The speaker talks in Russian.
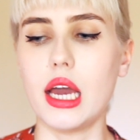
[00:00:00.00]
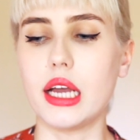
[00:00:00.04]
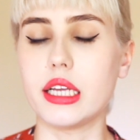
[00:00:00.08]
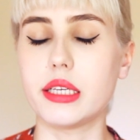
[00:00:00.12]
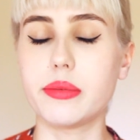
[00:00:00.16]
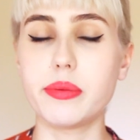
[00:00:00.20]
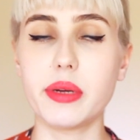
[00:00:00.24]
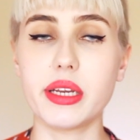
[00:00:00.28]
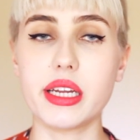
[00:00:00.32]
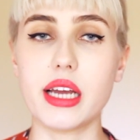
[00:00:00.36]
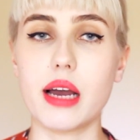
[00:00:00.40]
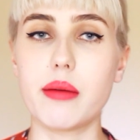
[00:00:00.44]
И
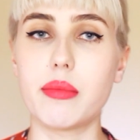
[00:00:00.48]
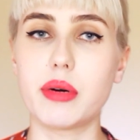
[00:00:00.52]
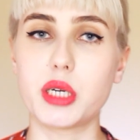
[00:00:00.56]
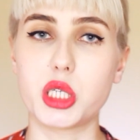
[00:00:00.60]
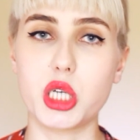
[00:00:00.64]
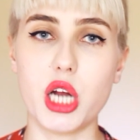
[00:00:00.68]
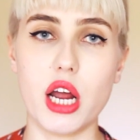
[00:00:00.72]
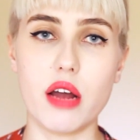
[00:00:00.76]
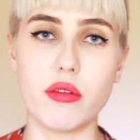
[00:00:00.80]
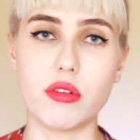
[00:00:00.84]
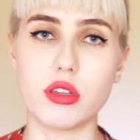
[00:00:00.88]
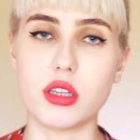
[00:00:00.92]
теперь я
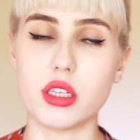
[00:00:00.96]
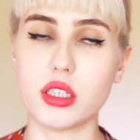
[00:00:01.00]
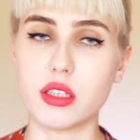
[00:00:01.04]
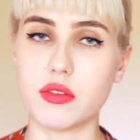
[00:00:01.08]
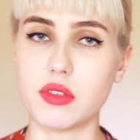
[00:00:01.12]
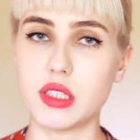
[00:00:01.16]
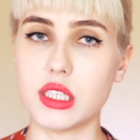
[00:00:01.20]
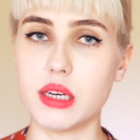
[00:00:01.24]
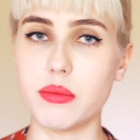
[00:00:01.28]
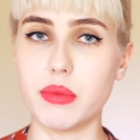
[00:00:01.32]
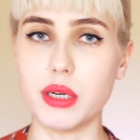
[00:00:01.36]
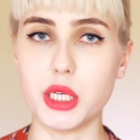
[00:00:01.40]
обожаю вот эти
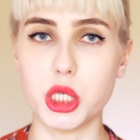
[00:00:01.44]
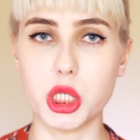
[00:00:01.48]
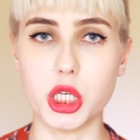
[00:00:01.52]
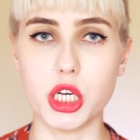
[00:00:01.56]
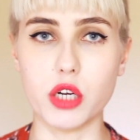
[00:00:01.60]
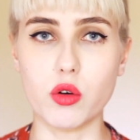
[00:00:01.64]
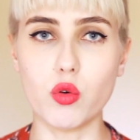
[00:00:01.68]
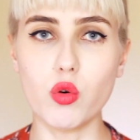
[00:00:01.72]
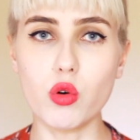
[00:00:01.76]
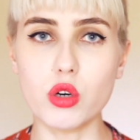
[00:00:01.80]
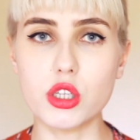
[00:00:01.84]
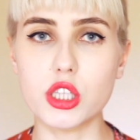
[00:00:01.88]
все
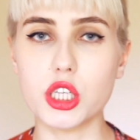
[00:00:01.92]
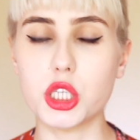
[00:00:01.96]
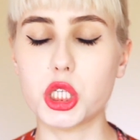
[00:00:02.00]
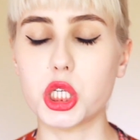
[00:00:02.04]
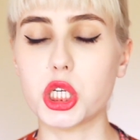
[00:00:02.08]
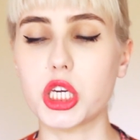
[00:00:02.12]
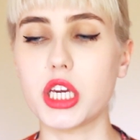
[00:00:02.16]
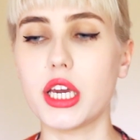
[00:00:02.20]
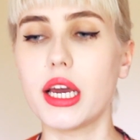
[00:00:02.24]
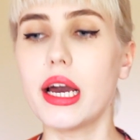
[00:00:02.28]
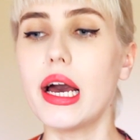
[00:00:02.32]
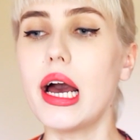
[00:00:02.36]
большие
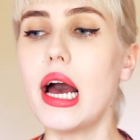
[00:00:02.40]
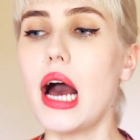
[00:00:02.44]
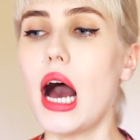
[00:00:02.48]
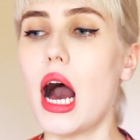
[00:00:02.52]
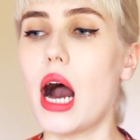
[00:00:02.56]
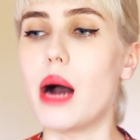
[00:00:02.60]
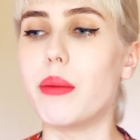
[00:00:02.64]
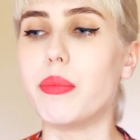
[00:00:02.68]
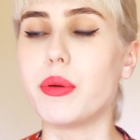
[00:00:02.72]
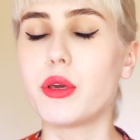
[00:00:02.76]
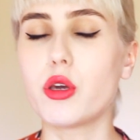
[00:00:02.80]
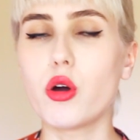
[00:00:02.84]
курточки,
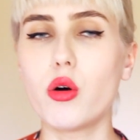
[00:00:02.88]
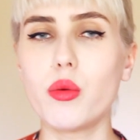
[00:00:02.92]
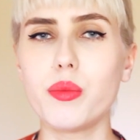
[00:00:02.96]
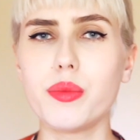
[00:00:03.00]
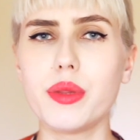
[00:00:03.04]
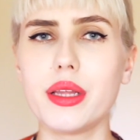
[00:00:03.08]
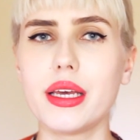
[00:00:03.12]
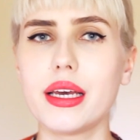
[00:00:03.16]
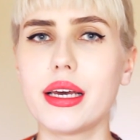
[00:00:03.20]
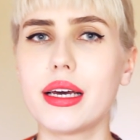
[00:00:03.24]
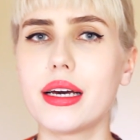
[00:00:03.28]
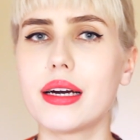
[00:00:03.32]

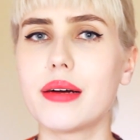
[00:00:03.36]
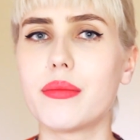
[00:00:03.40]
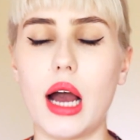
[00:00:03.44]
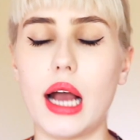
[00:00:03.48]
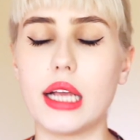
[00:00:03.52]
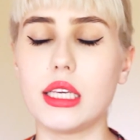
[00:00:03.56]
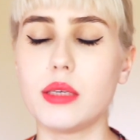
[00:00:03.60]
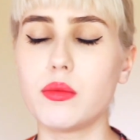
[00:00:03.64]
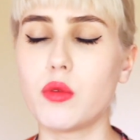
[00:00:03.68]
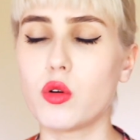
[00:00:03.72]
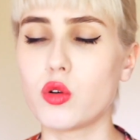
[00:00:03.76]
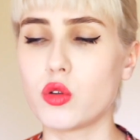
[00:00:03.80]
объемные,
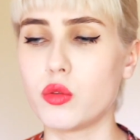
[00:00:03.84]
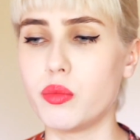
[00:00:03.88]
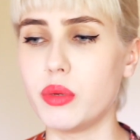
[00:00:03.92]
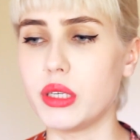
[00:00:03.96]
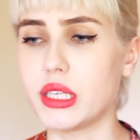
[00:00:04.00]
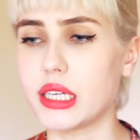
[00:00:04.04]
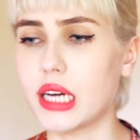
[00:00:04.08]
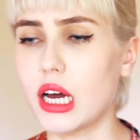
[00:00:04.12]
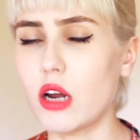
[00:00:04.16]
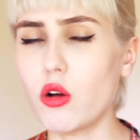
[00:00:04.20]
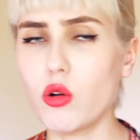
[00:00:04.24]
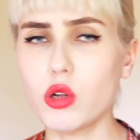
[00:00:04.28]
они могут
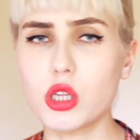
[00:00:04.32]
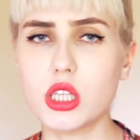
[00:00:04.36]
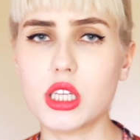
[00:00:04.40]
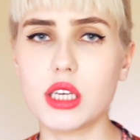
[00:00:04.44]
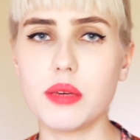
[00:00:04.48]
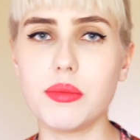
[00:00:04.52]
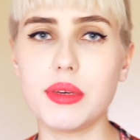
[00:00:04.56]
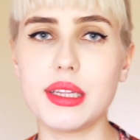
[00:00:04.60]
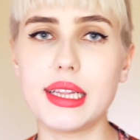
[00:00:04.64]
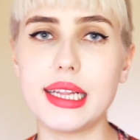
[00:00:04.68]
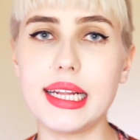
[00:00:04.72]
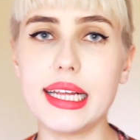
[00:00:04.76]
быть
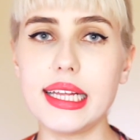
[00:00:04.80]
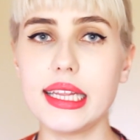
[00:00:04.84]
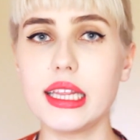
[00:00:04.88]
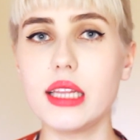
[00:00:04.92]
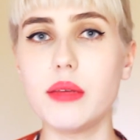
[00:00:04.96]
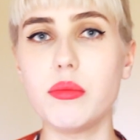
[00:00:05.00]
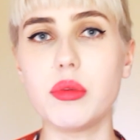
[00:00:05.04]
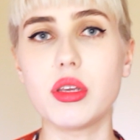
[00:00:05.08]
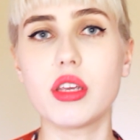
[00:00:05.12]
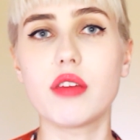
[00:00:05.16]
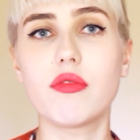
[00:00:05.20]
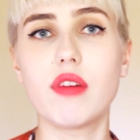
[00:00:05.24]
короткими,
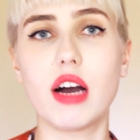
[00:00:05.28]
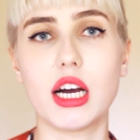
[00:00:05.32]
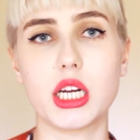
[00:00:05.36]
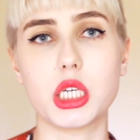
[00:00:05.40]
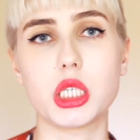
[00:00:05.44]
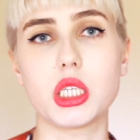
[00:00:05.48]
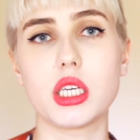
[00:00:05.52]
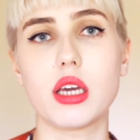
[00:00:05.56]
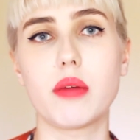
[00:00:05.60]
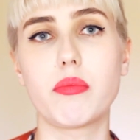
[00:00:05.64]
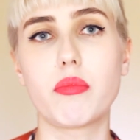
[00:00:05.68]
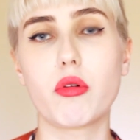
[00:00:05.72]
длинными,
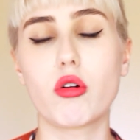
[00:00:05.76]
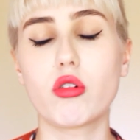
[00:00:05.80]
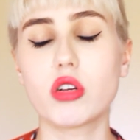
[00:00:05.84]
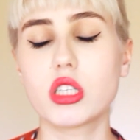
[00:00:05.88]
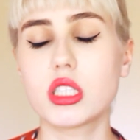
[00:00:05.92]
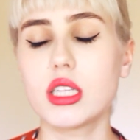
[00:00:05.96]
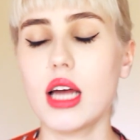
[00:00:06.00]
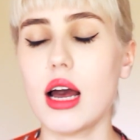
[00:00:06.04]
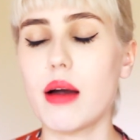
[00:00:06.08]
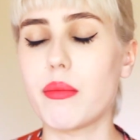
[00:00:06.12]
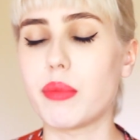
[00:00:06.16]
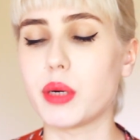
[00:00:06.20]
неважно, я
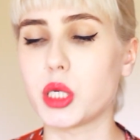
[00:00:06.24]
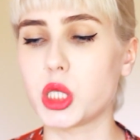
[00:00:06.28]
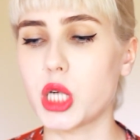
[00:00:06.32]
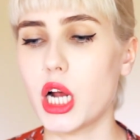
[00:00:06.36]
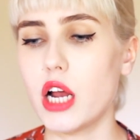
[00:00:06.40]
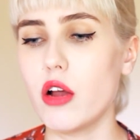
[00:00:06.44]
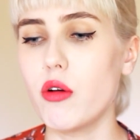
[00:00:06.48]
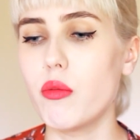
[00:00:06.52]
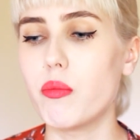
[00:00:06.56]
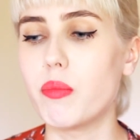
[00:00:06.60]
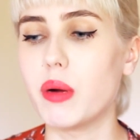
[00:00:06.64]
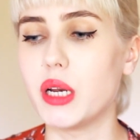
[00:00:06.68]
просто
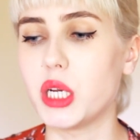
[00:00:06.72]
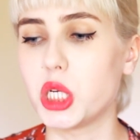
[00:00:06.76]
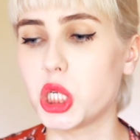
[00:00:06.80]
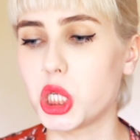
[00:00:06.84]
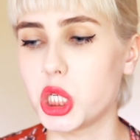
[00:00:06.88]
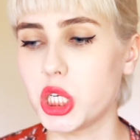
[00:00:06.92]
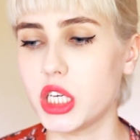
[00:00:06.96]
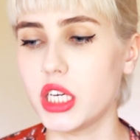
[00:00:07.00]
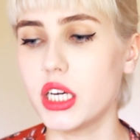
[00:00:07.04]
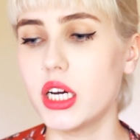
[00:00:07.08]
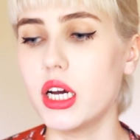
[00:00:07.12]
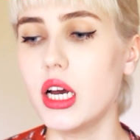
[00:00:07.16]
обожаю
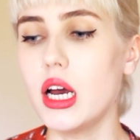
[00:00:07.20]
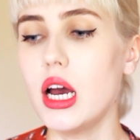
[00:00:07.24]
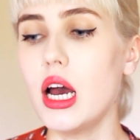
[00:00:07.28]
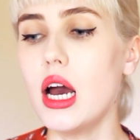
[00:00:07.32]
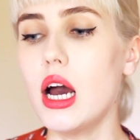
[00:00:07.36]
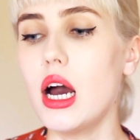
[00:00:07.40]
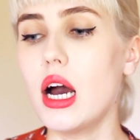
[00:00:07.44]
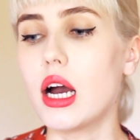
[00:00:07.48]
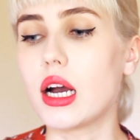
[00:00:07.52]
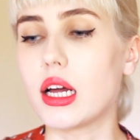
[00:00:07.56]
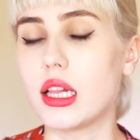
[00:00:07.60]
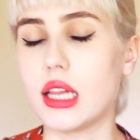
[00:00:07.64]
большие
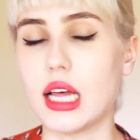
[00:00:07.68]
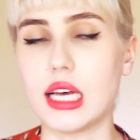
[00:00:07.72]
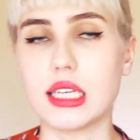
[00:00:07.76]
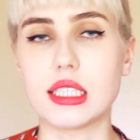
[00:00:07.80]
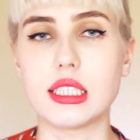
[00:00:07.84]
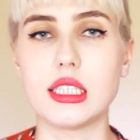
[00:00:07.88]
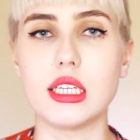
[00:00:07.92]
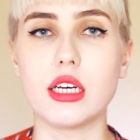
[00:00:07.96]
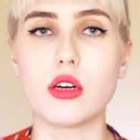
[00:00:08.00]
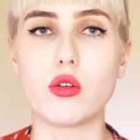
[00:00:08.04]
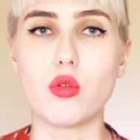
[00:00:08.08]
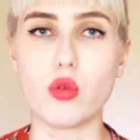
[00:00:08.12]

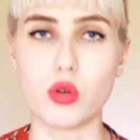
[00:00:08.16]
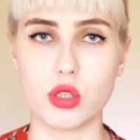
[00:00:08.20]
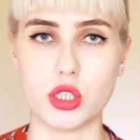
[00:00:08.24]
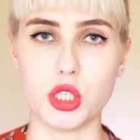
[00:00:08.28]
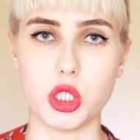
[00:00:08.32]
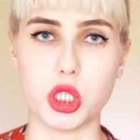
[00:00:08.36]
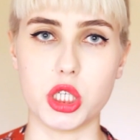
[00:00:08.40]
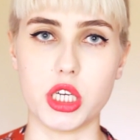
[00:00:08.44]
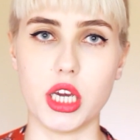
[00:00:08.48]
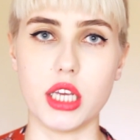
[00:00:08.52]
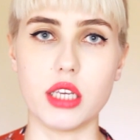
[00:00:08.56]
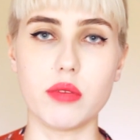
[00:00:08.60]
классные курточки.